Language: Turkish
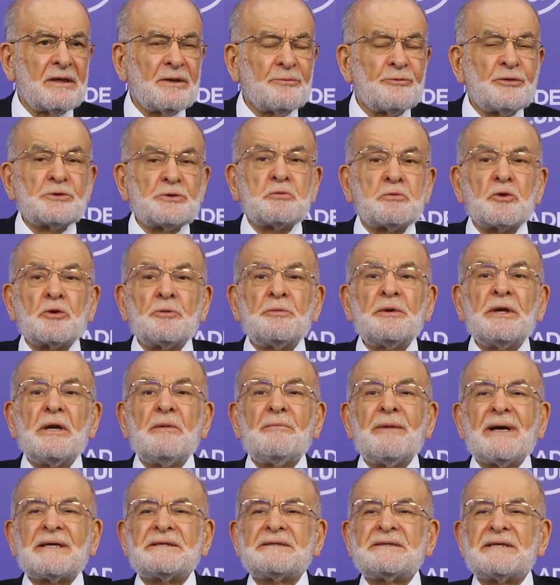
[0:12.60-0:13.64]
Biz bunu
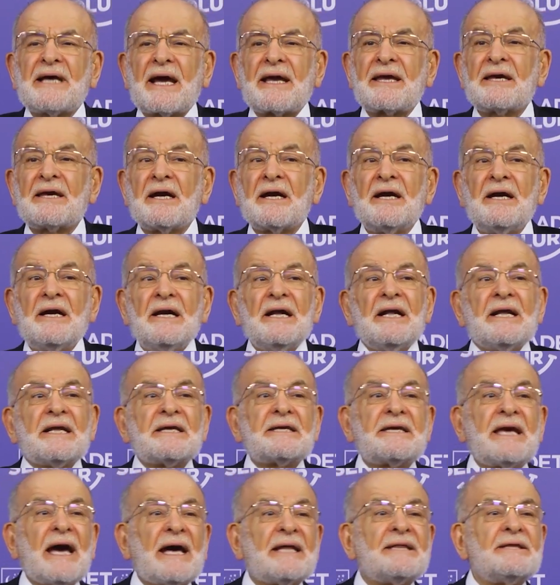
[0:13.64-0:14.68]
bilmezsek,
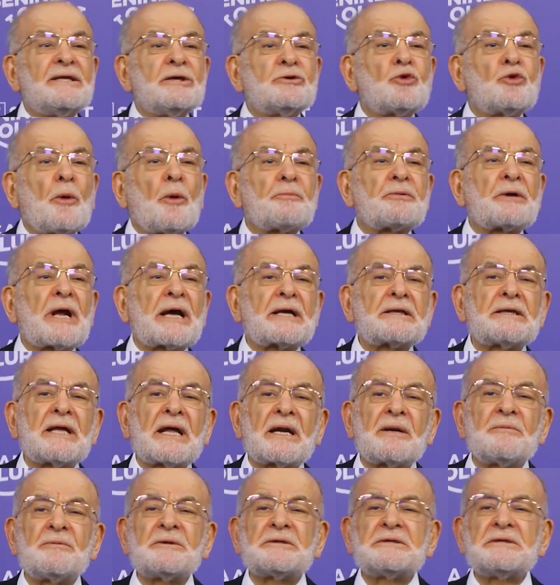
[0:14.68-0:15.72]
kendi
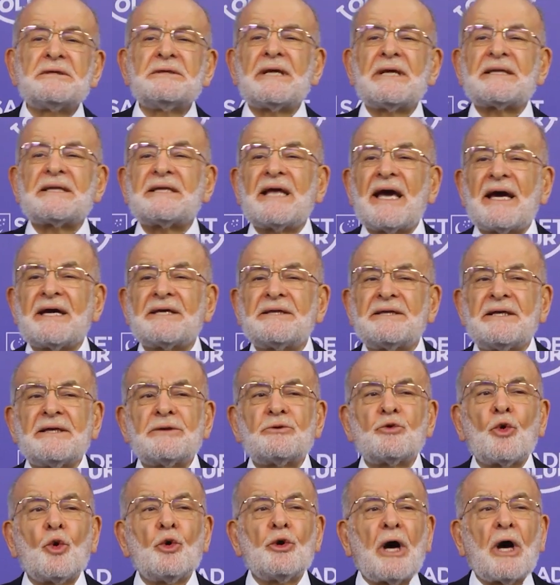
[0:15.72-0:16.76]
topraklarımızın da
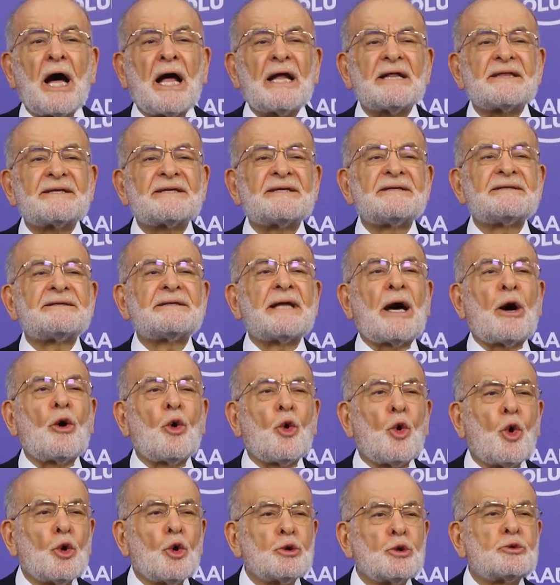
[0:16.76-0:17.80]
tehdit altında
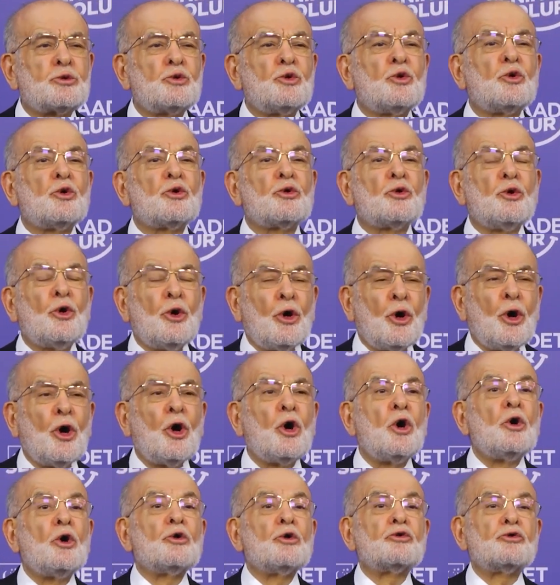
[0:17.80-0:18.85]

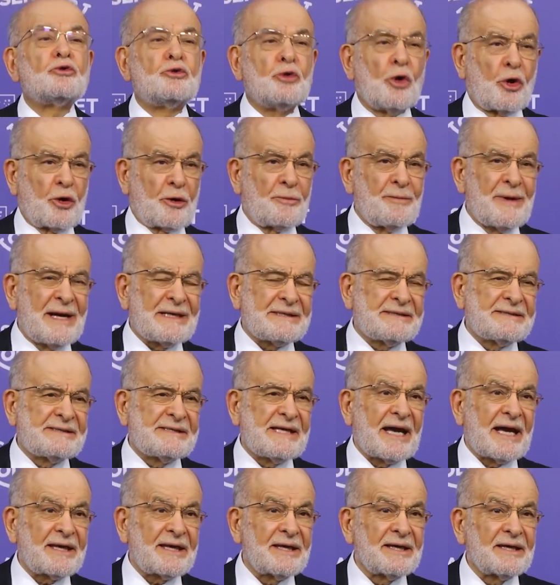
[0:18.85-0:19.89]
olduğunu
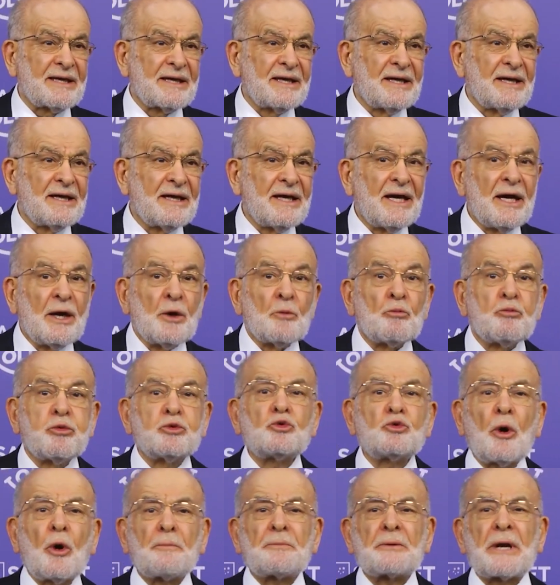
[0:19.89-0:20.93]
görmezsek,
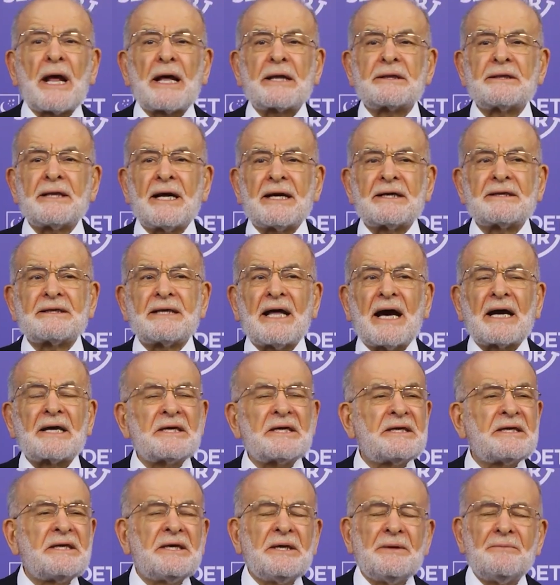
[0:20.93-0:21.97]
bu
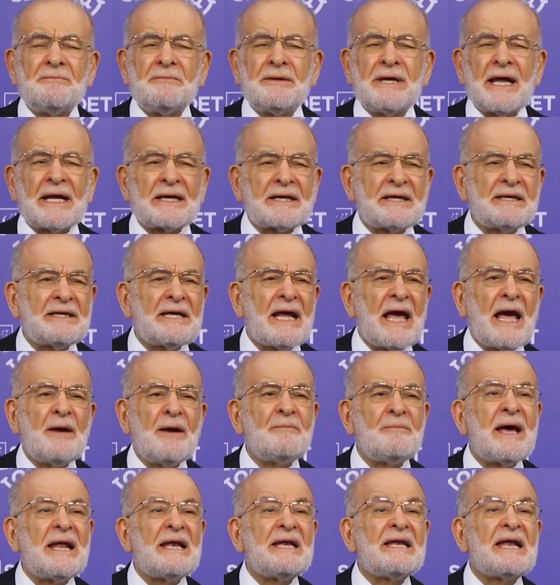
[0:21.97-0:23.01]
topraklarda kimlerin
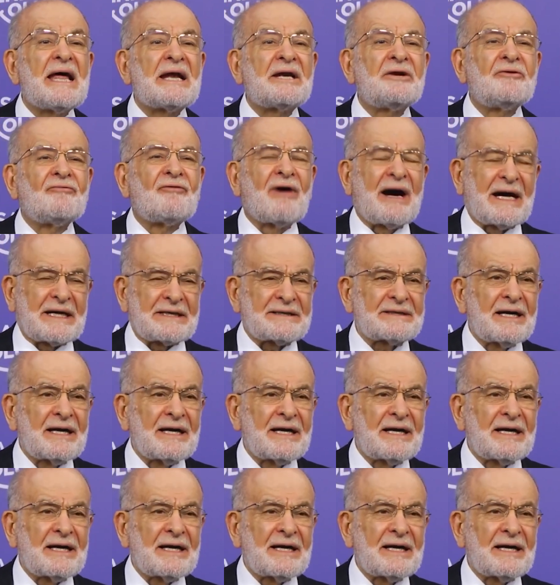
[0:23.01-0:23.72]
emelleri var,